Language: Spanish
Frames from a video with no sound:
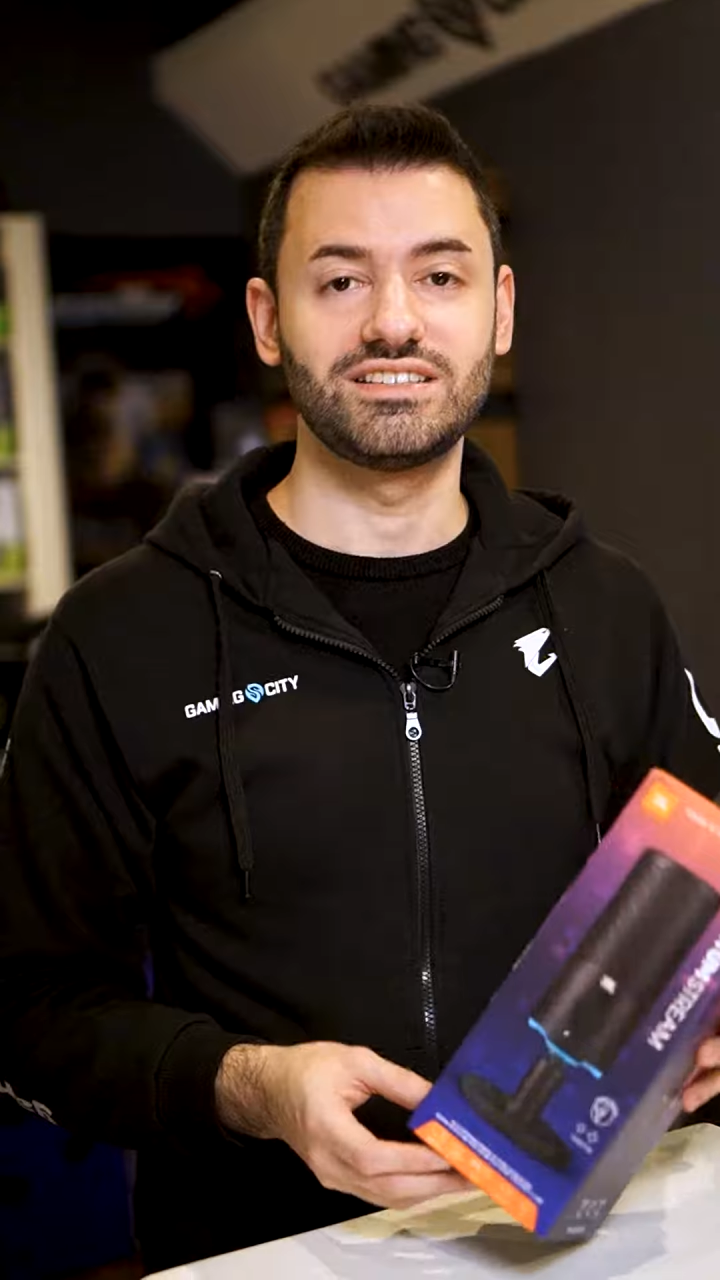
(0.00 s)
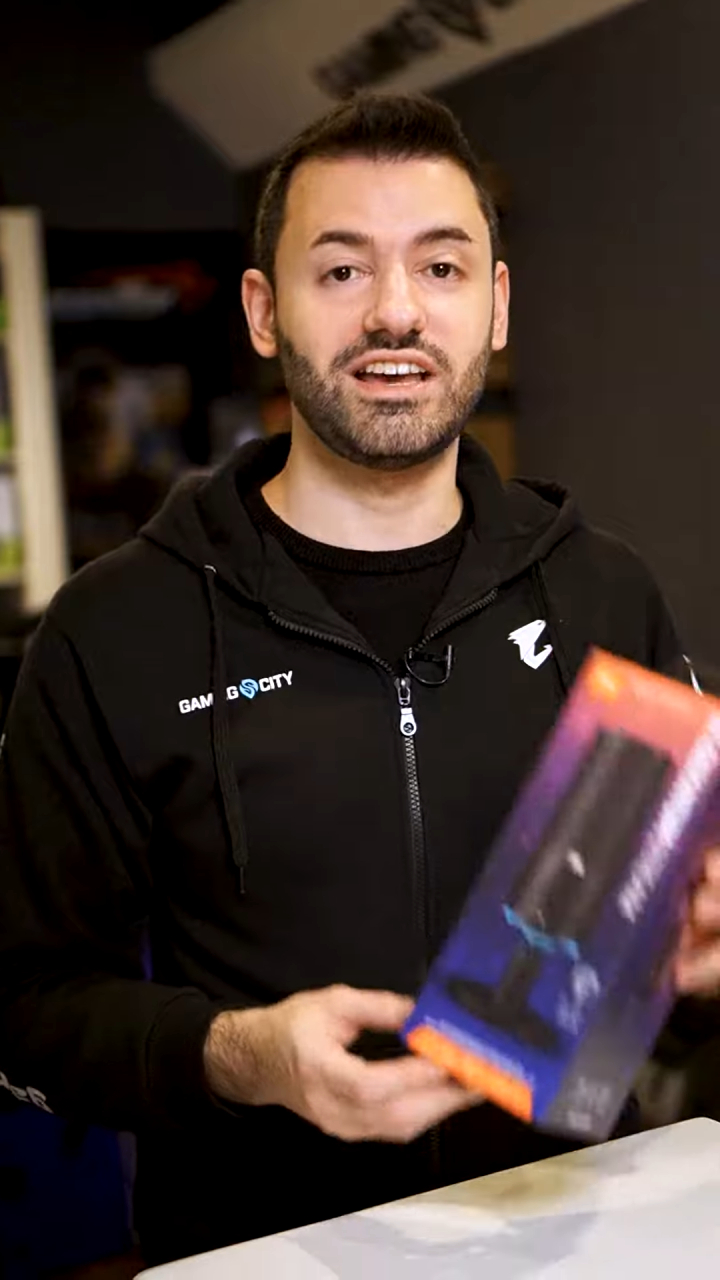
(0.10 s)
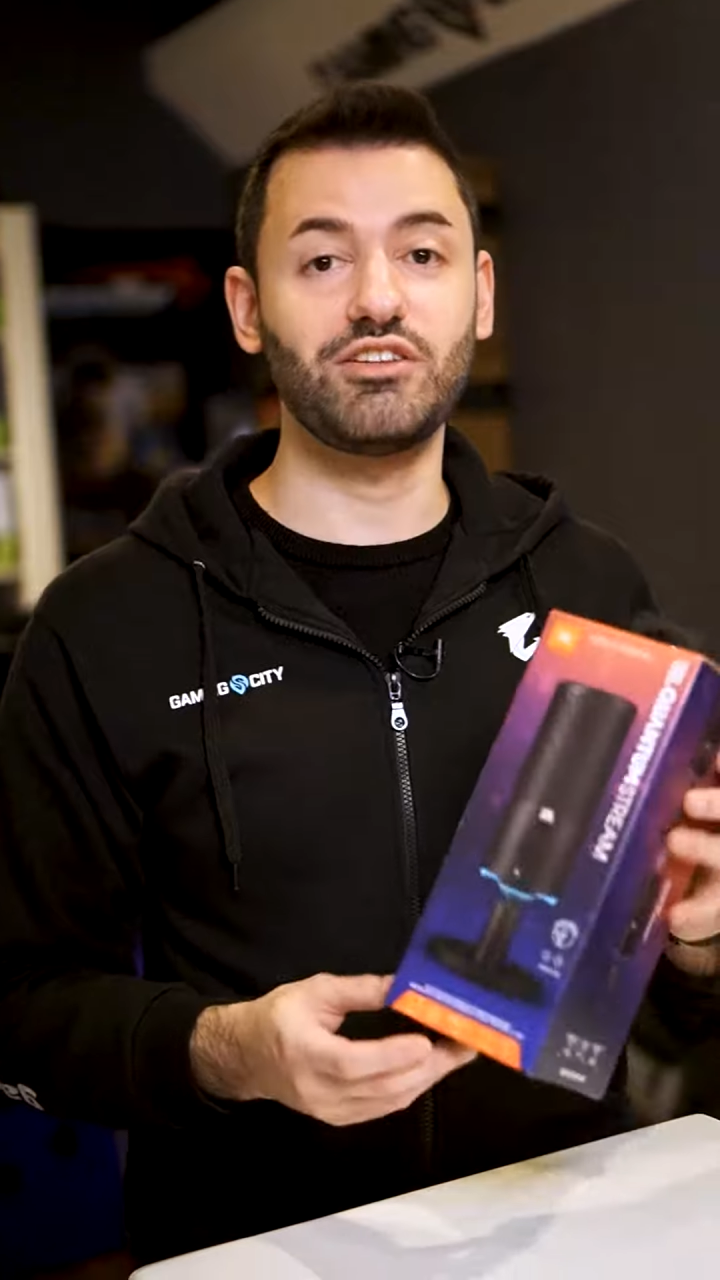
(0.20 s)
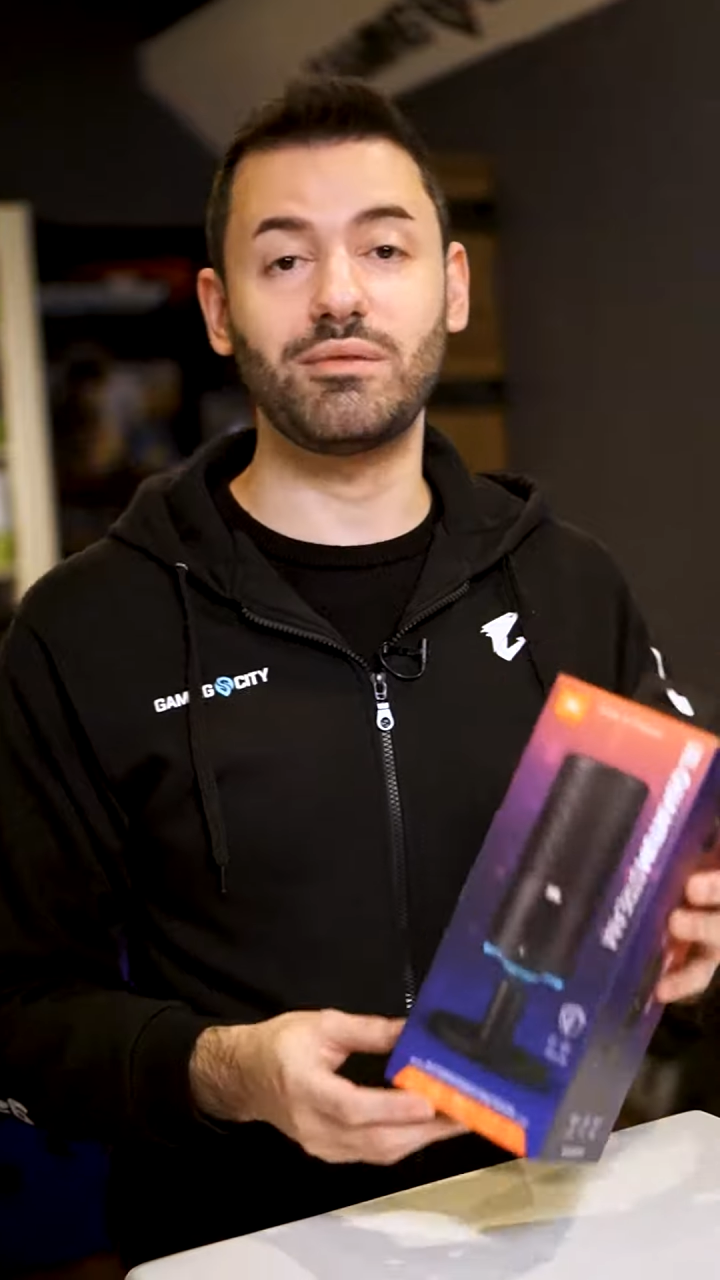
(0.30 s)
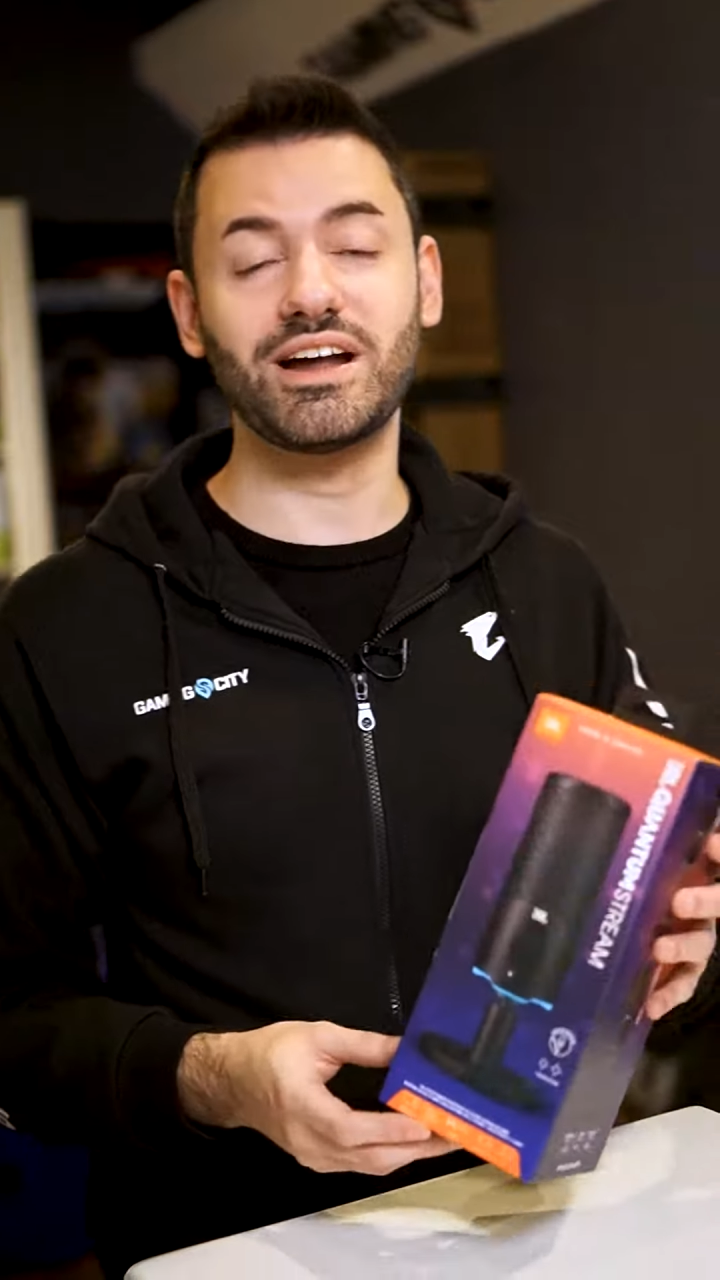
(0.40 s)

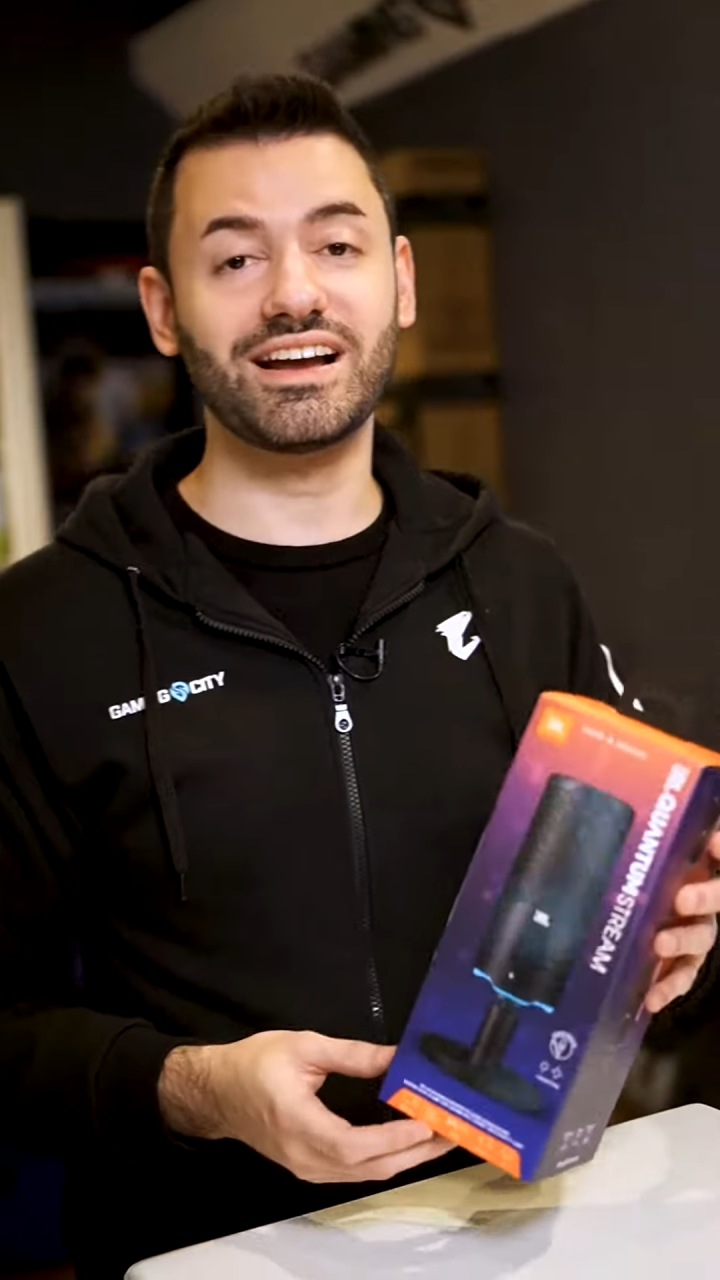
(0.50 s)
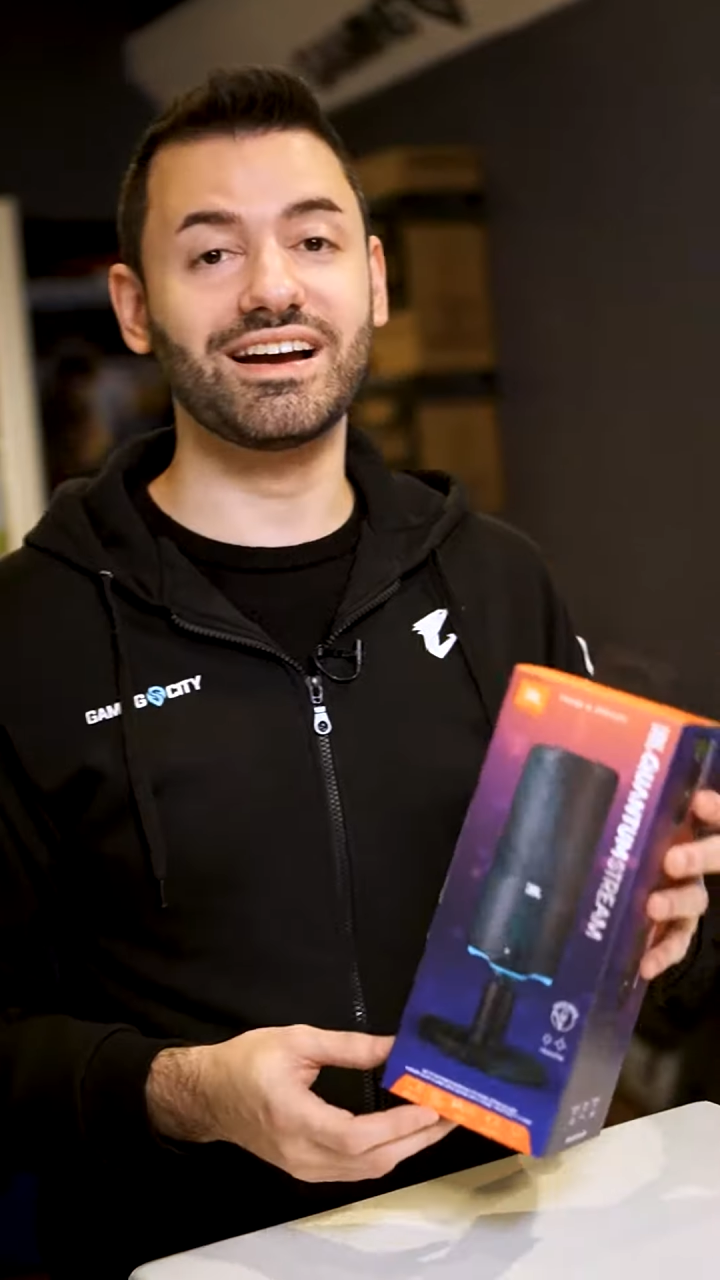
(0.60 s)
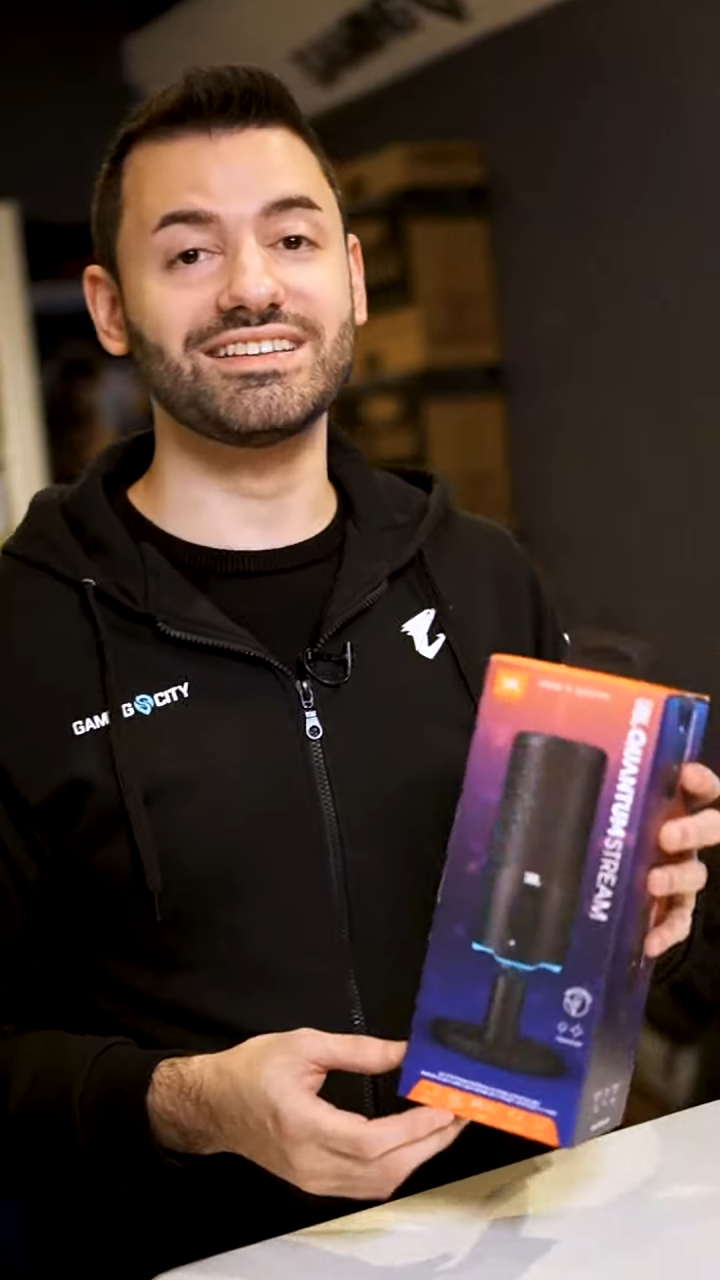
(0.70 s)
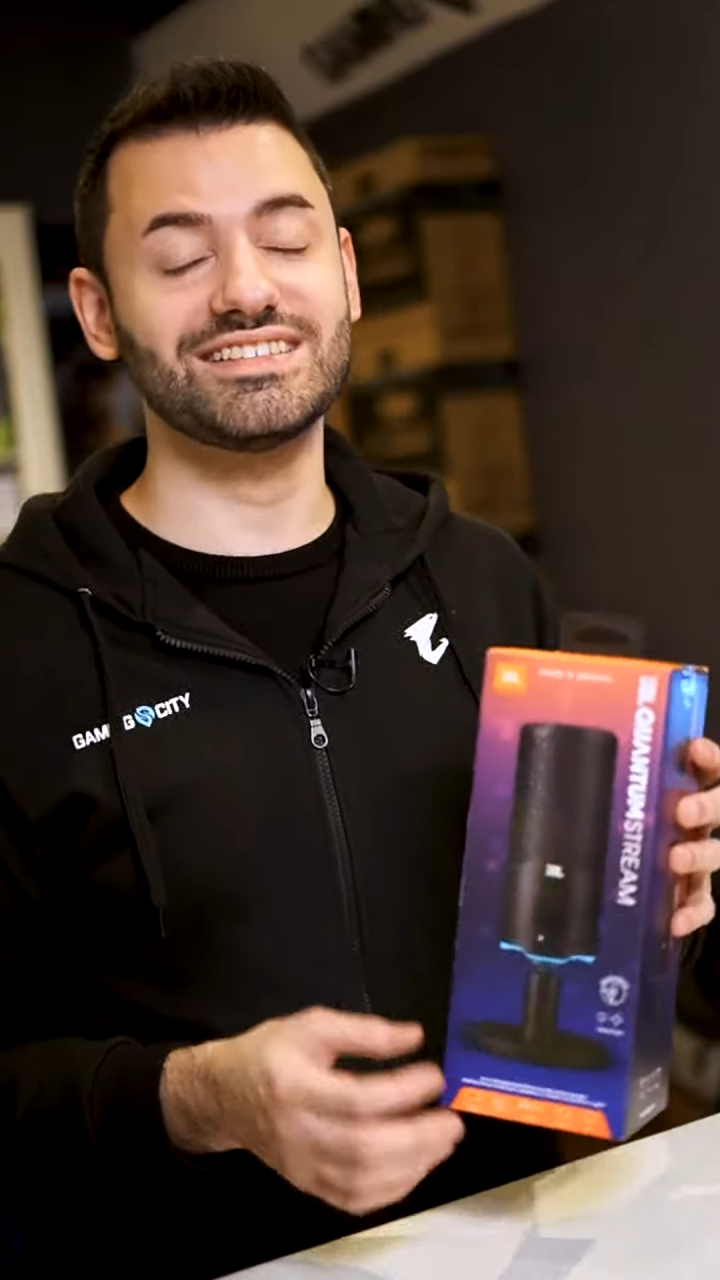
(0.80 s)
Si hay una marca